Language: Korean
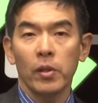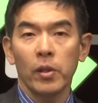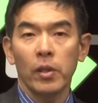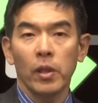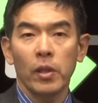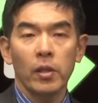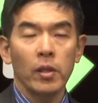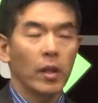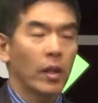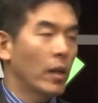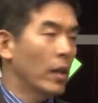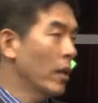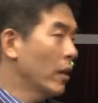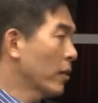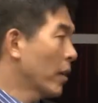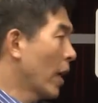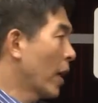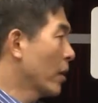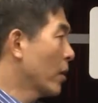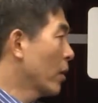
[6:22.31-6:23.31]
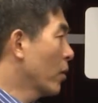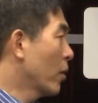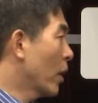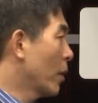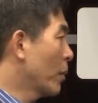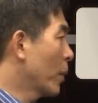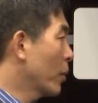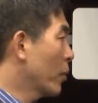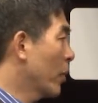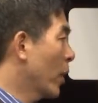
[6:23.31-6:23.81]
이게 4학년
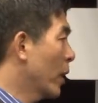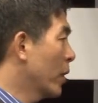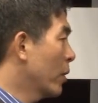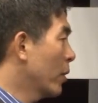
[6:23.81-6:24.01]
과목도 아니고